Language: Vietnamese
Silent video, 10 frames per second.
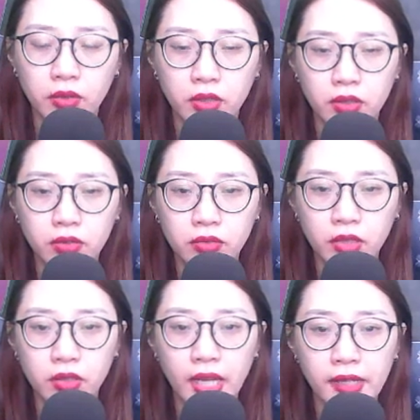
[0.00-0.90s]
tưởng
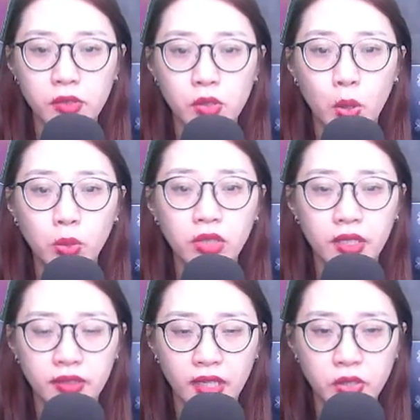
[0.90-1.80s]
Từ Thanh cố
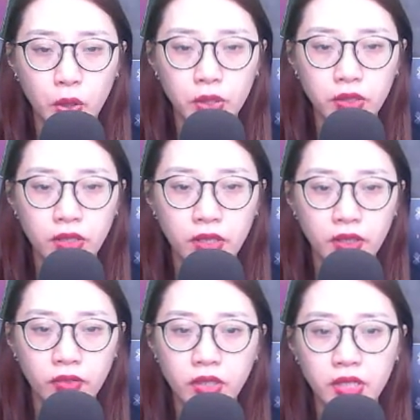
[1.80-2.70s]
tình gây rối
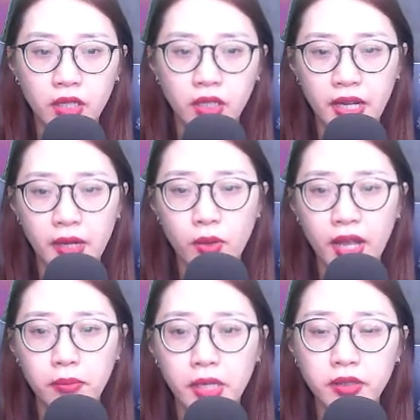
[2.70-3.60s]
nhưng giờ đã qua
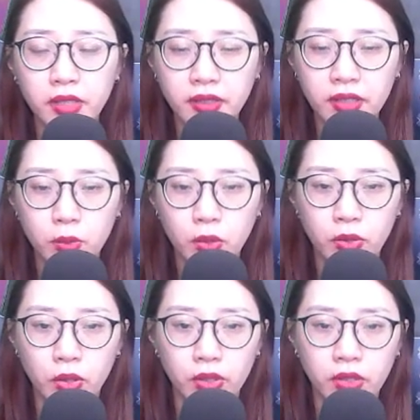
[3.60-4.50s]
mấy tiếng đồng hồ
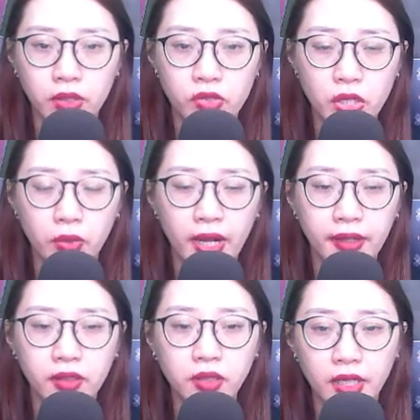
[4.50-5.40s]
rồi, Triệu Hằng
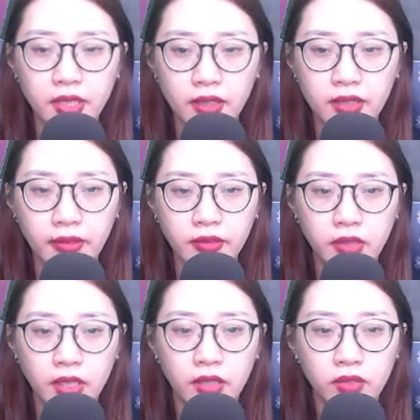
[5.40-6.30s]
có thể chắc chắn
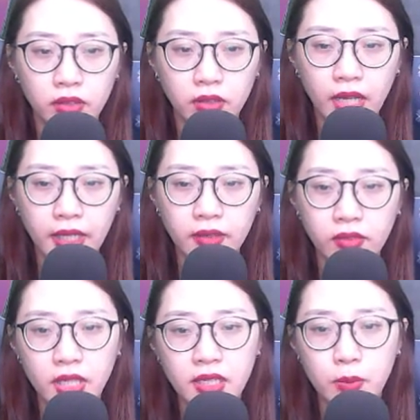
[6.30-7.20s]
Từ Thanh
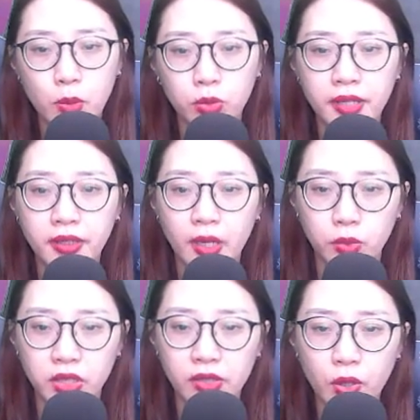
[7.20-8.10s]
chính là một tên học
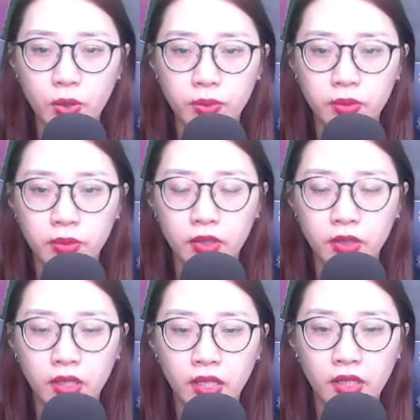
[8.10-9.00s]
sinh dốt.
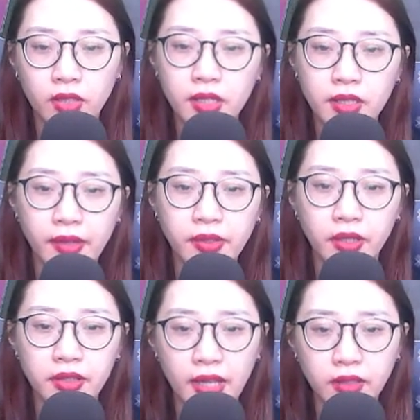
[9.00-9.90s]
Tất cả những
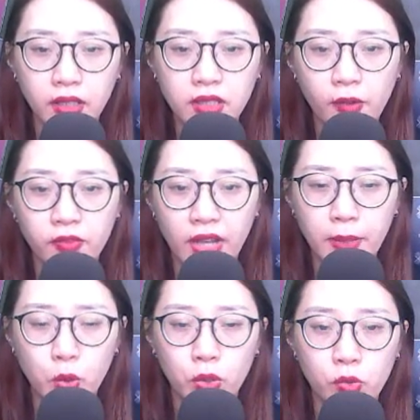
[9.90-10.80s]
đệ tử học vẽ
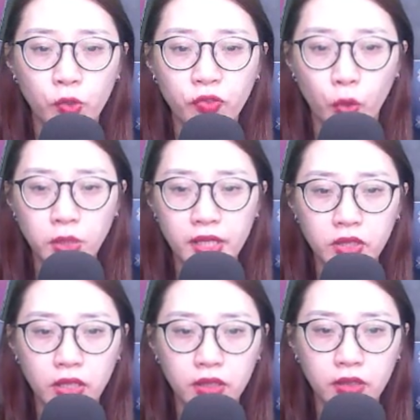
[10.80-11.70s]
bùa của Phủ Thiên
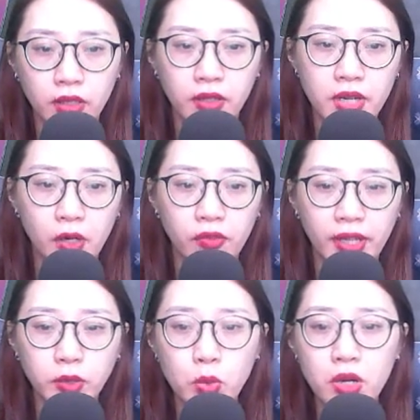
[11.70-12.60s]
Sư đều vẽ
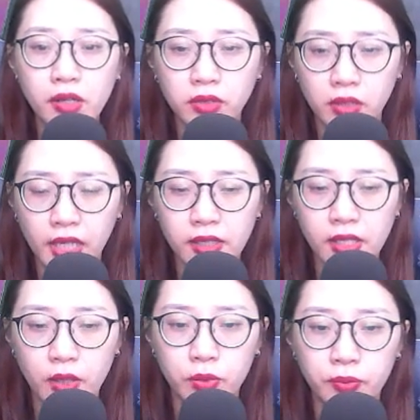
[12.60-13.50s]
tốt hơn Từ Thanh nhiều.